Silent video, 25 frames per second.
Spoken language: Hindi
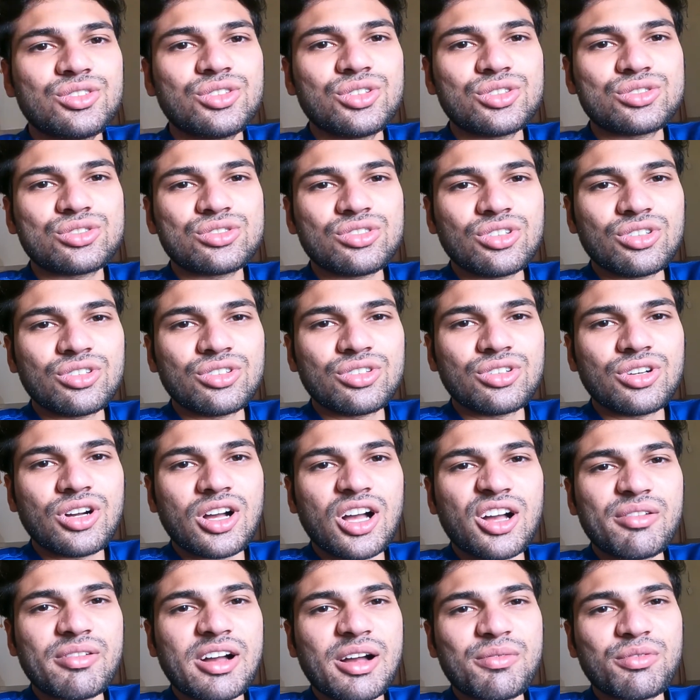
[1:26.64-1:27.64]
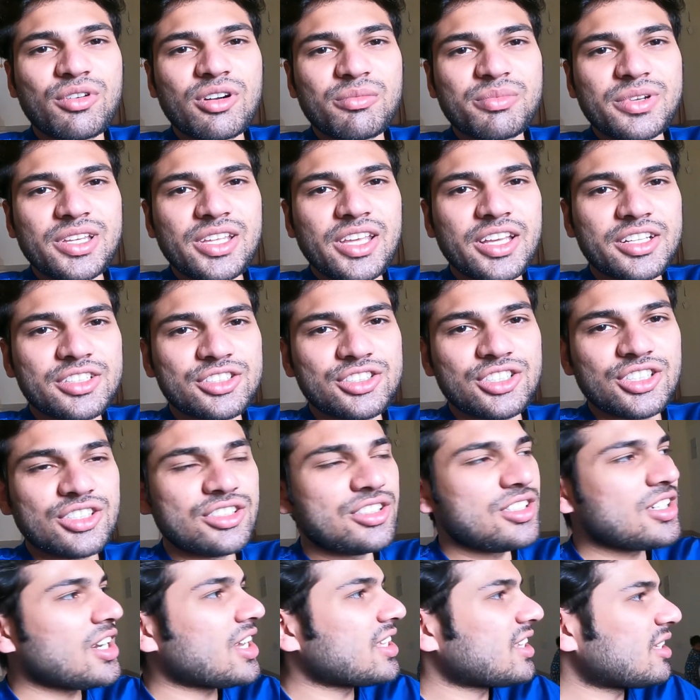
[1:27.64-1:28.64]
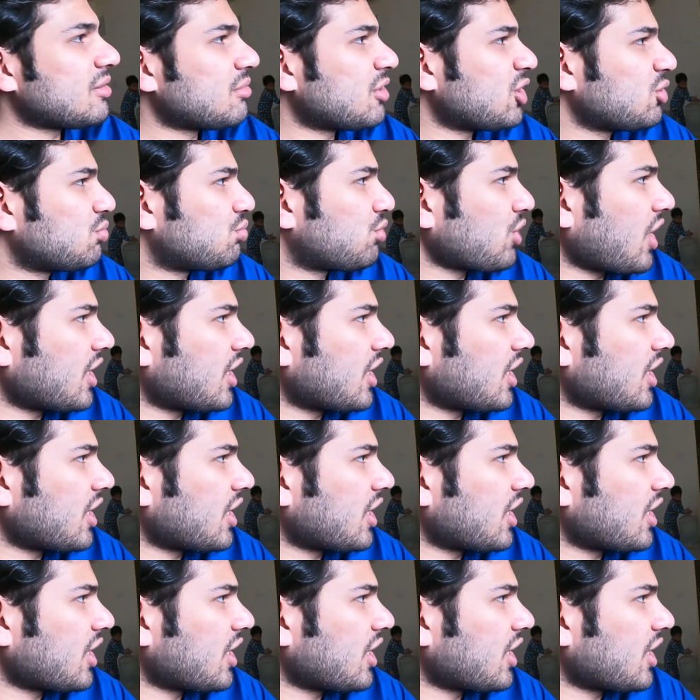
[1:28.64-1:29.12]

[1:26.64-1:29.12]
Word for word: तो दोस्तों हम आपको अपनी एक चीज़ दिखाते हैं बहुत